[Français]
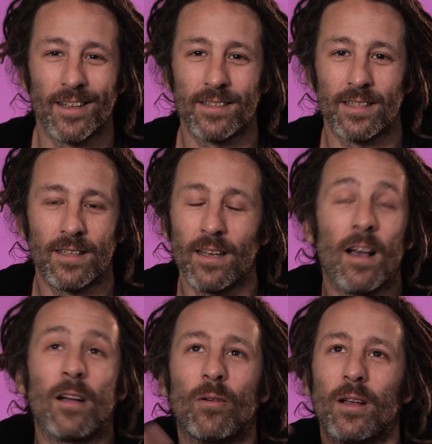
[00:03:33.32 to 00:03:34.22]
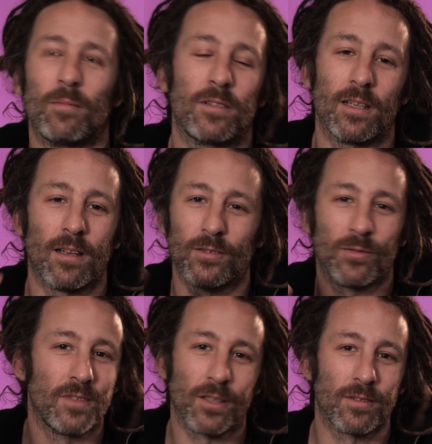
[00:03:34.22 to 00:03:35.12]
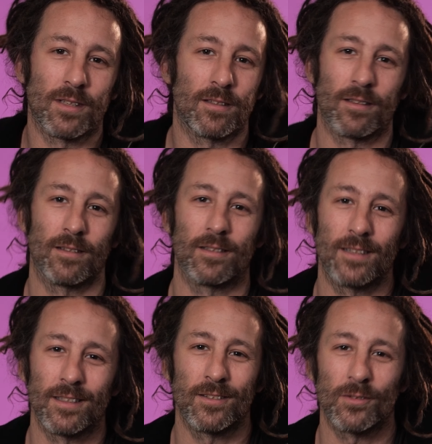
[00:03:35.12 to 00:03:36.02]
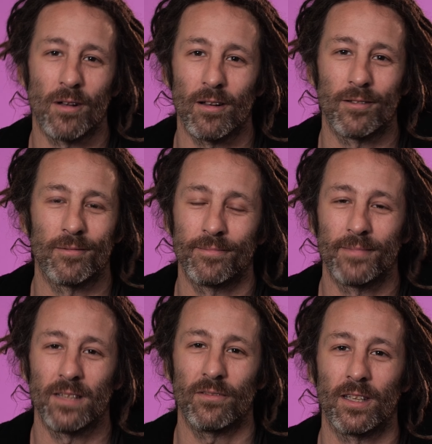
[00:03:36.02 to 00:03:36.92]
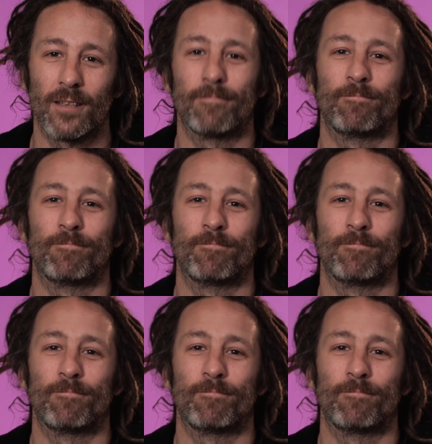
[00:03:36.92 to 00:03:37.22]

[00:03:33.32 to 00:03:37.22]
Et c'était incroyable. J'ai un souvenir de cette, euh, cette histoire euh, magnifique.